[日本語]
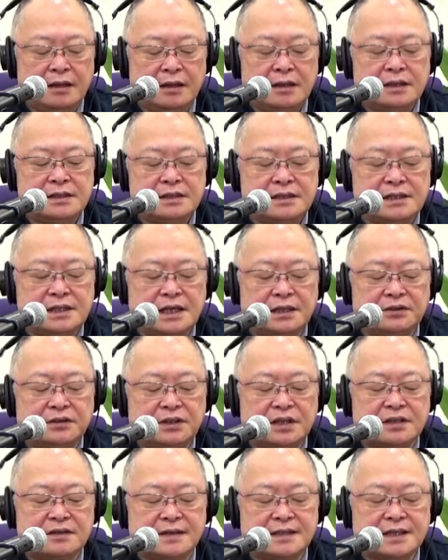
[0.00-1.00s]
次男の
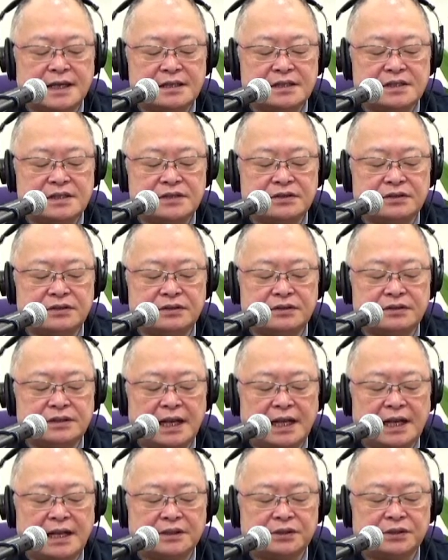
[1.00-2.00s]
熱は
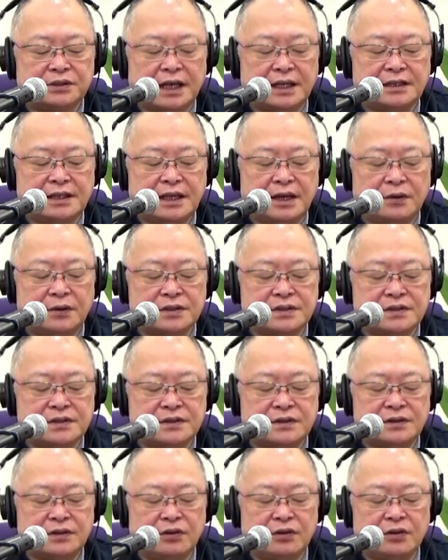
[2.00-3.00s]
37度台で落ち
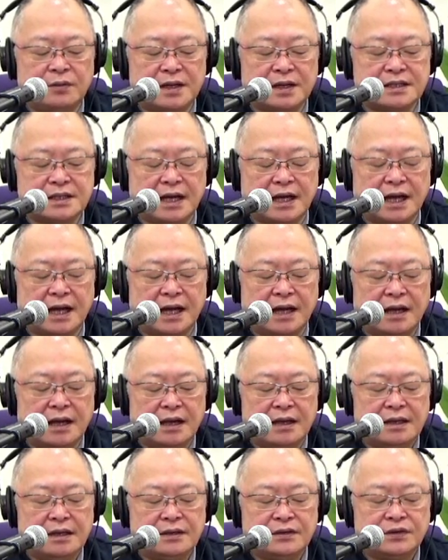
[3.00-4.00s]
着いておりましたが、
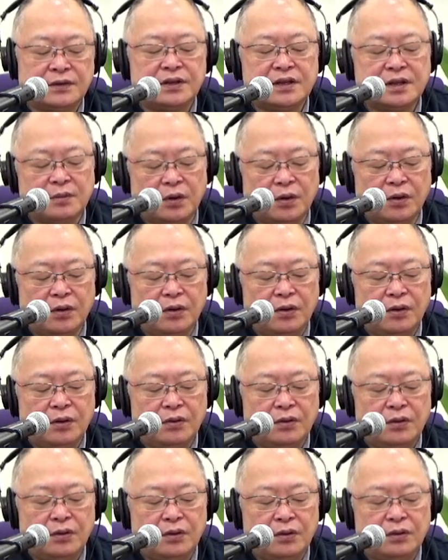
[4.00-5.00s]
それでも
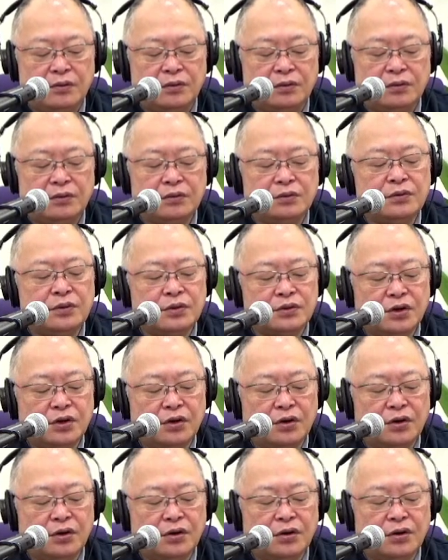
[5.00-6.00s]

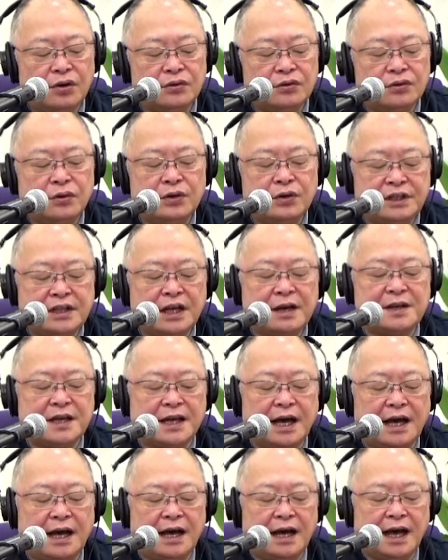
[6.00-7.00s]
喉の痛み
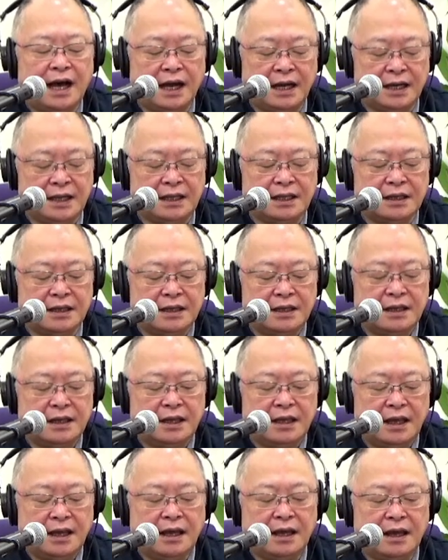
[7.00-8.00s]
があり、
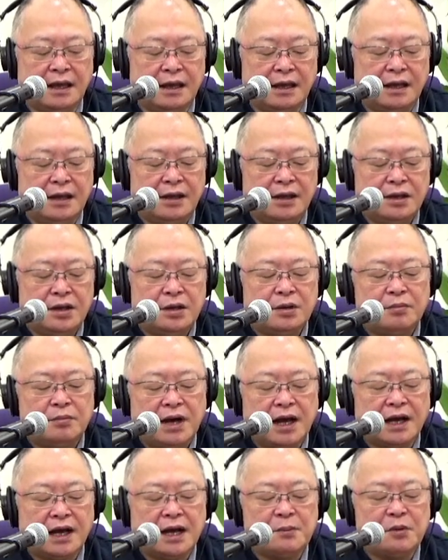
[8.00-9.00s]
漫
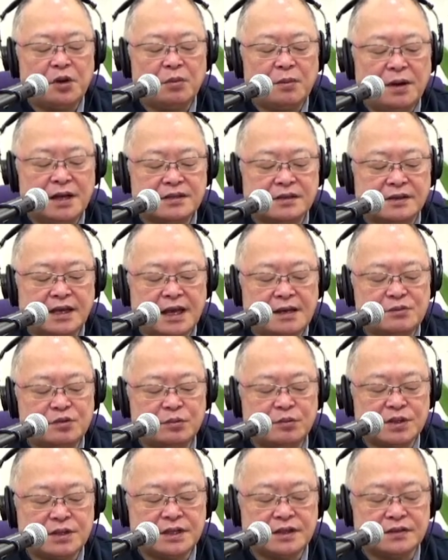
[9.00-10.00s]
画も読まずゲーム
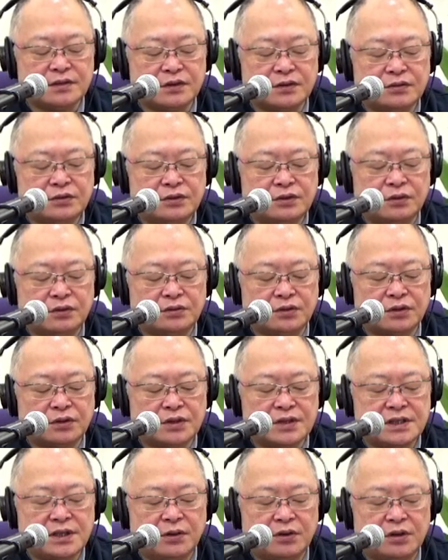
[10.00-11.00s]
もせずうとうとと
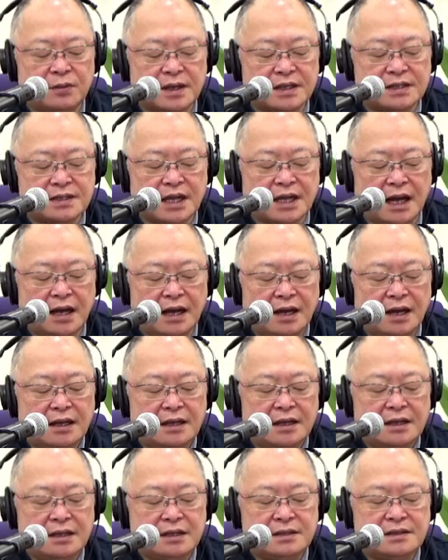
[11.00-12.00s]
しておりました。
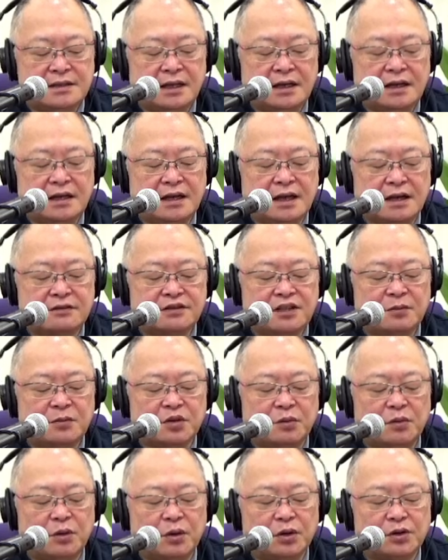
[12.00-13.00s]
ゼリーや果
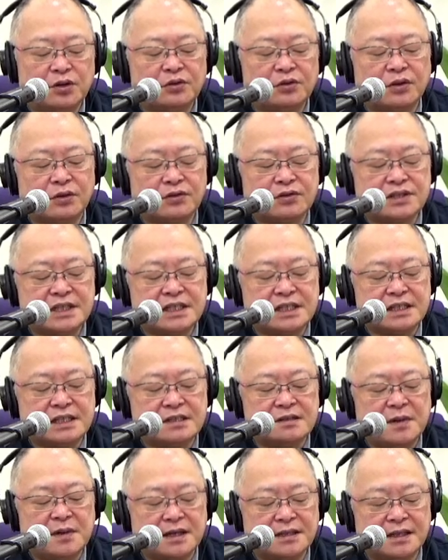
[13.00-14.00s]
物もほとんど口に
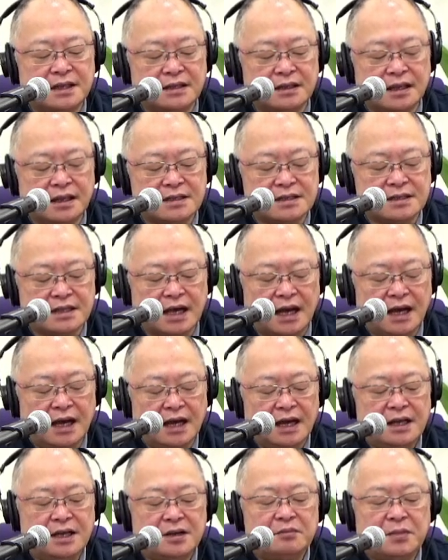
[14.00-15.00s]
しませんでした。
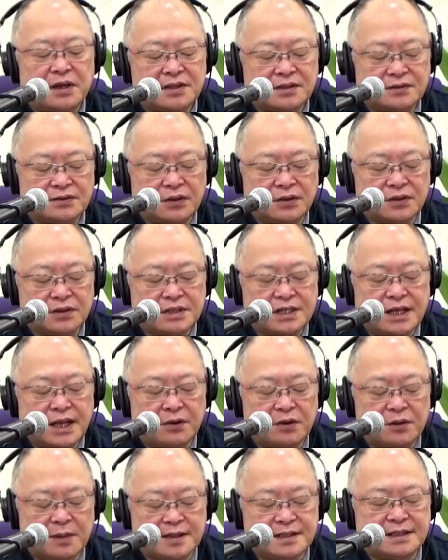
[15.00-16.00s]
マスクをして
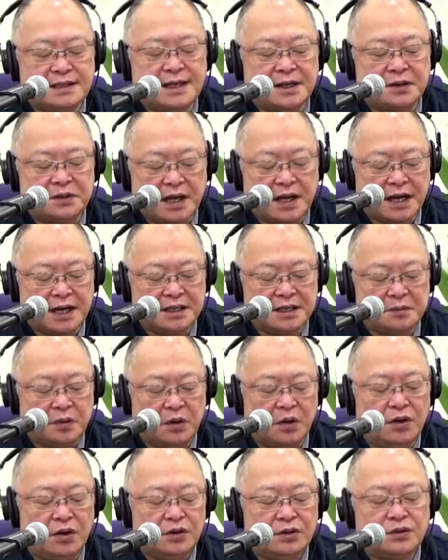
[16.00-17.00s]
おります家の中で
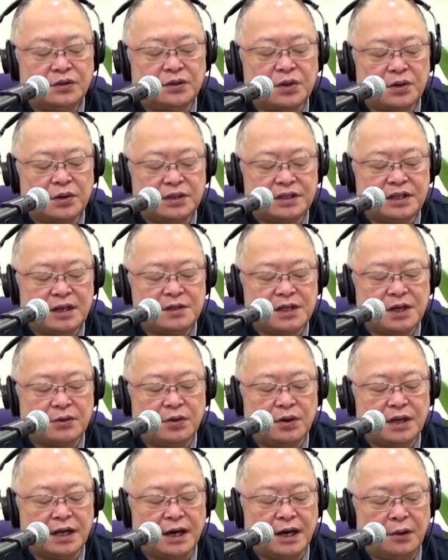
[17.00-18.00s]
も、喉の痛みで
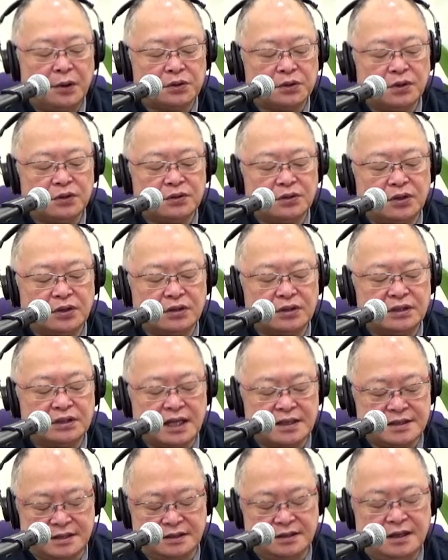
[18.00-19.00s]
声がほとんど
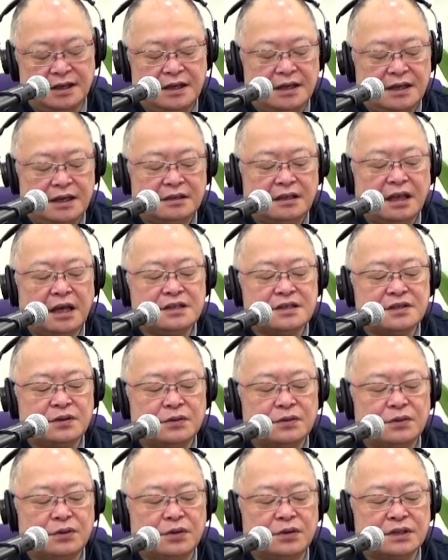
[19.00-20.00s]
出ず、体
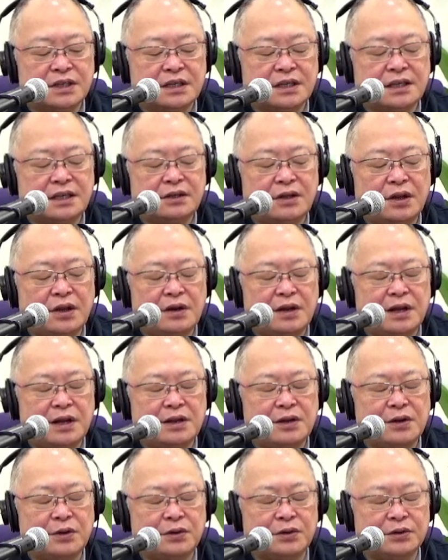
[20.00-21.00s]
調を聞き取れる
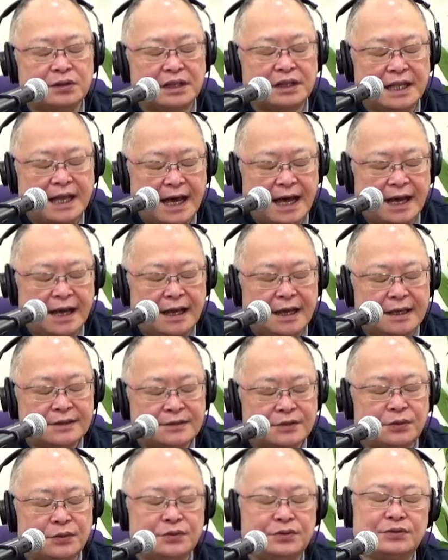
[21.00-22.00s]
ような
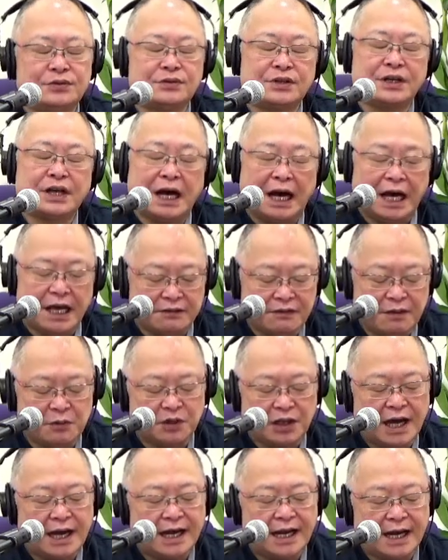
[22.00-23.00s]
そういう会話も
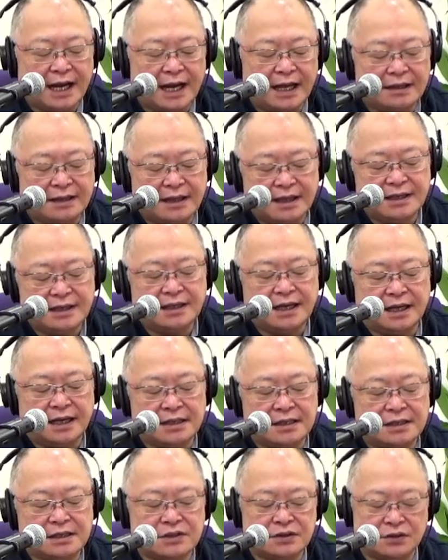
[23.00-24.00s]
なかなかできない
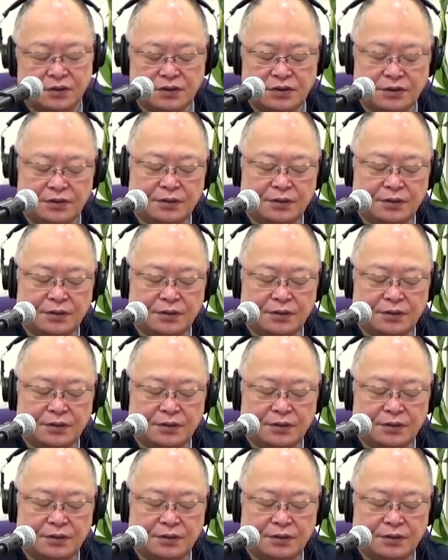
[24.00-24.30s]
状況。